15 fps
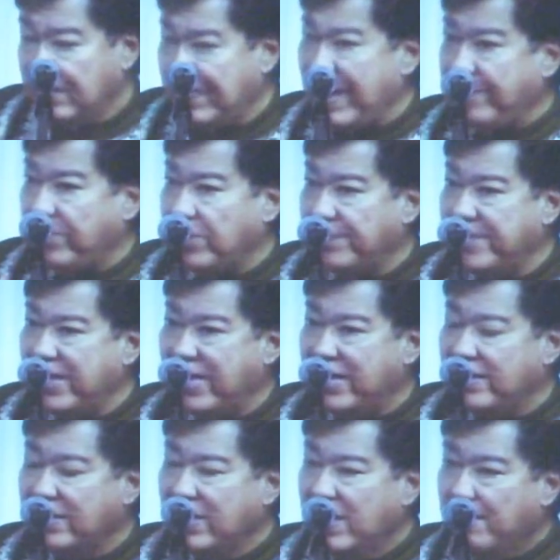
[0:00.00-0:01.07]
ภาพบอกไหมครับ
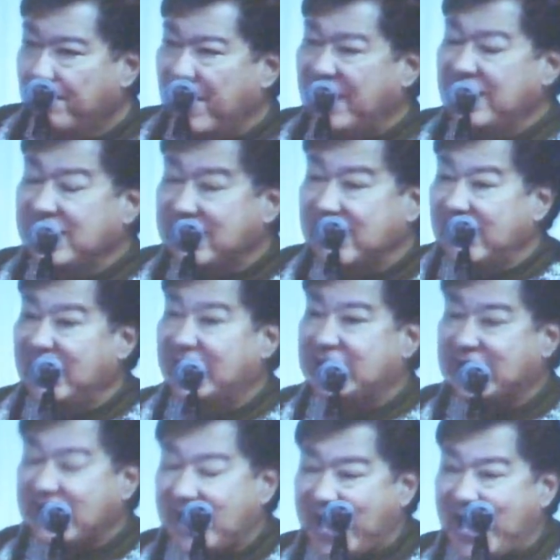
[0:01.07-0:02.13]
มันเกิด
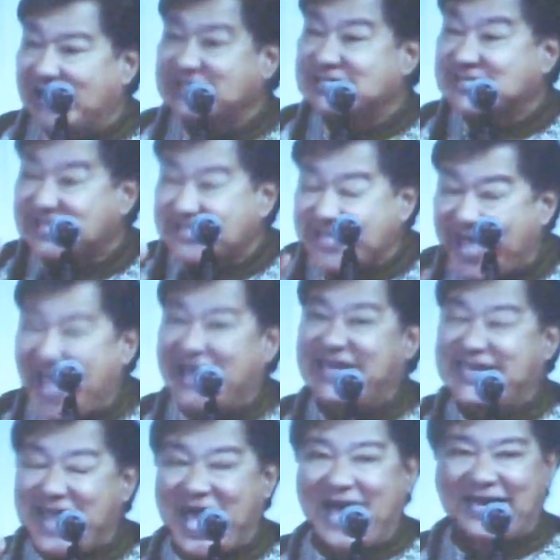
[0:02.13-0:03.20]
การสแตน
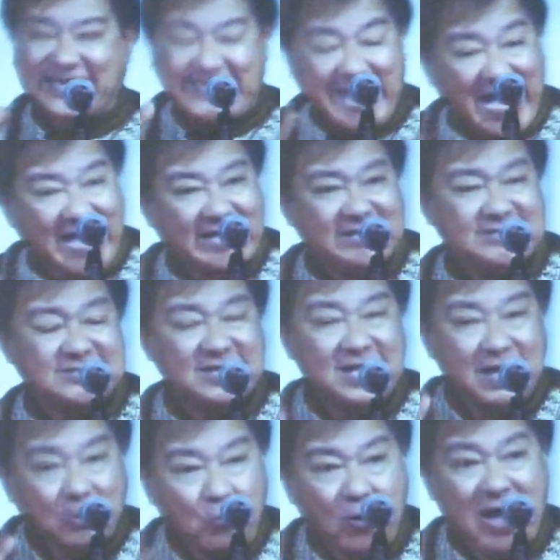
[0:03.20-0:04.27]
ดาร์ดไดส์
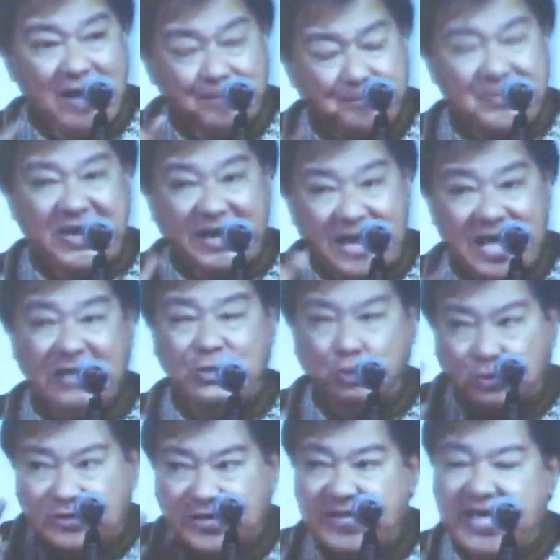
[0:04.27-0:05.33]
ความเป็นอายุ
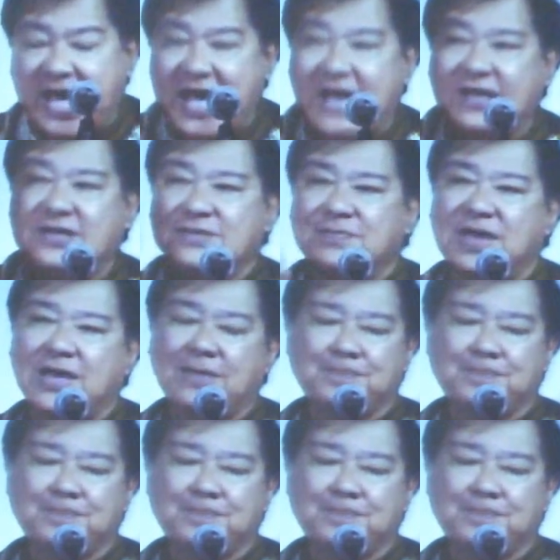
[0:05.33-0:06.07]
ทยาขึ้นมา